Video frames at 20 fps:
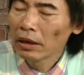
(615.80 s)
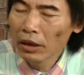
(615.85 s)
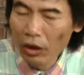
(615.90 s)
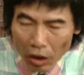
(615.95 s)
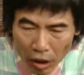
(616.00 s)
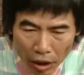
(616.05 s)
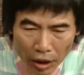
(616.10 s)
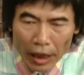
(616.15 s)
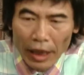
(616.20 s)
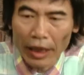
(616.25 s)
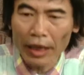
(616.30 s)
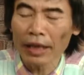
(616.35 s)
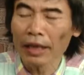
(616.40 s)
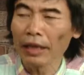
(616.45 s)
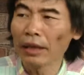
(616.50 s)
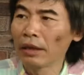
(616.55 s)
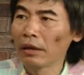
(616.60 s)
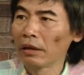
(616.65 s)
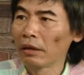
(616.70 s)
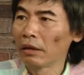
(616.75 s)
chưa
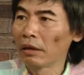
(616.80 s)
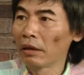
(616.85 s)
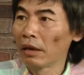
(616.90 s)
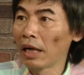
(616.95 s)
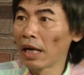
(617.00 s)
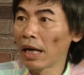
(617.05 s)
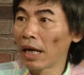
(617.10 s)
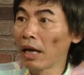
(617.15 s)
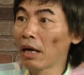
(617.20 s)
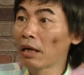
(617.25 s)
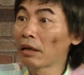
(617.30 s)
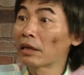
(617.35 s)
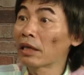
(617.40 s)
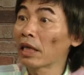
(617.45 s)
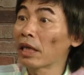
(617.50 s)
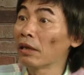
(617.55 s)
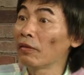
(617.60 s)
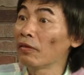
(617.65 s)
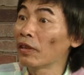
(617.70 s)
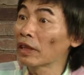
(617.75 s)
kể là ức
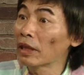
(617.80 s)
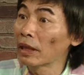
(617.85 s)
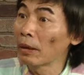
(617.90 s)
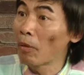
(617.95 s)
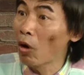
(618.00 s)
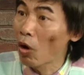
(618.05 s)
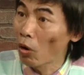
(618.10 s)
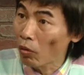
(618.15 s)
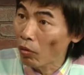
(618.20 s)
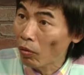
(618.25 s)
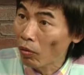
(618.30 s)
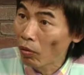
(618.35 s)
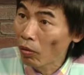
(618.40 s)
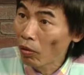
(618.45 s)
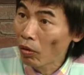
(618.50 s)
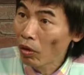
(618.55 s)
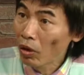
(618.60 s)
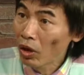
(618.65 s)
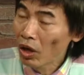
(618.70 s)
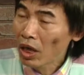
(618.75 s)
chế về tâm hồn
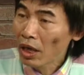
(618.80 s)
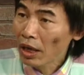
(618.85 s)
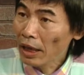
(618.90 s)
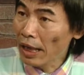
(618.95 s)
ừ.